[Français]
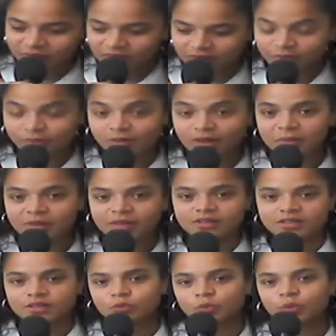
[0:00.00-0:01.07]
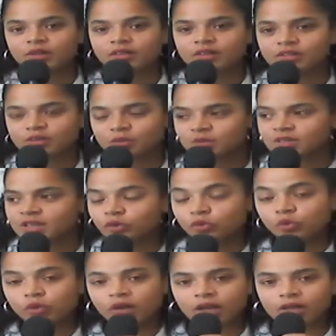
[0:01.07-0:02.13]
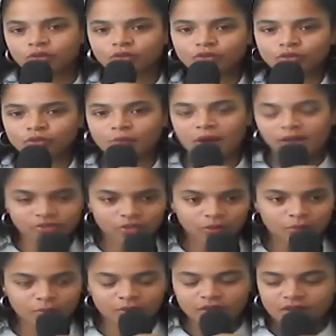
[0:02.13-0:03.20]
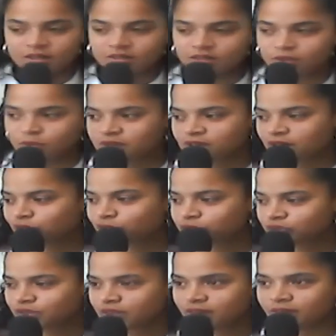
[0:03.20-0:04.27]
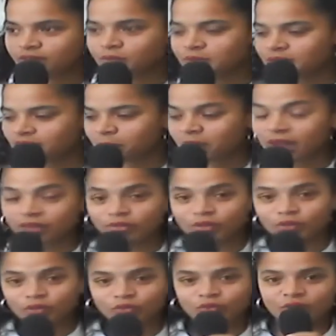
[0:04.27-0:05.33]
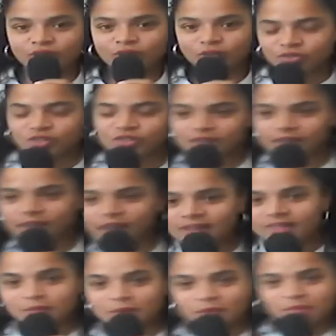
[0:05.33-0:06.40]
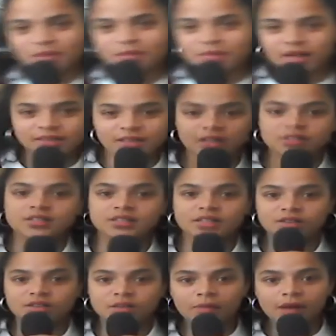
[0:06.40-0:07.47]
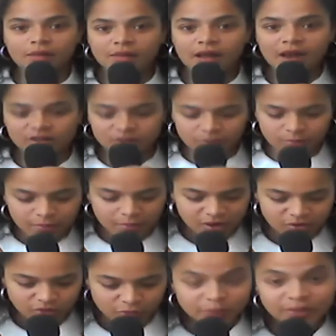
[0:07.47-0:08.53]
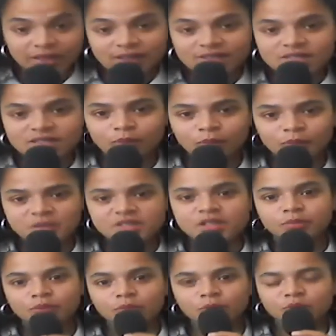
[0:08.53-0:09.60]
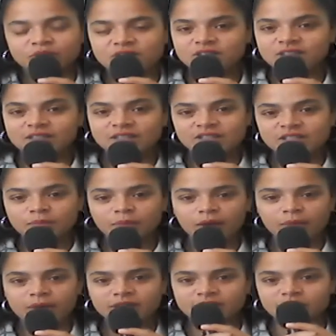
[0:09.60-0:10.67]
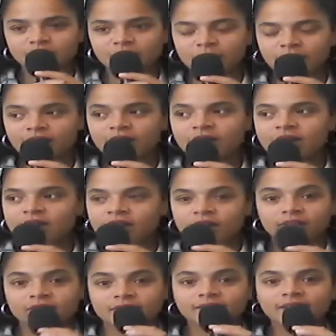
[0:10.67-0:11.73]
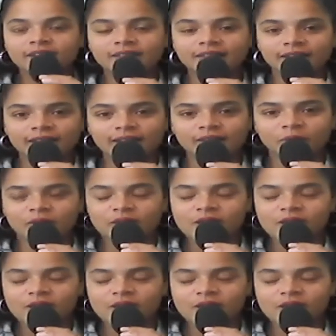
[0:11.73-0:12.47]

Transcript: Et donc après que j'ai coupé ça, j'ai commencé à courir dans toute ma chambre. J'ai commencé à courir, j'ai commencé à faire une vidéo, j'ai crasé mes pieds par terre, j'ai dit j'ai pas mal, j'ai pas mal, je pressais mon pied, j'appuyais mon pied, j'ai dit j'ai pas mal, j'ai pas mal. J'ai été guérie quoi.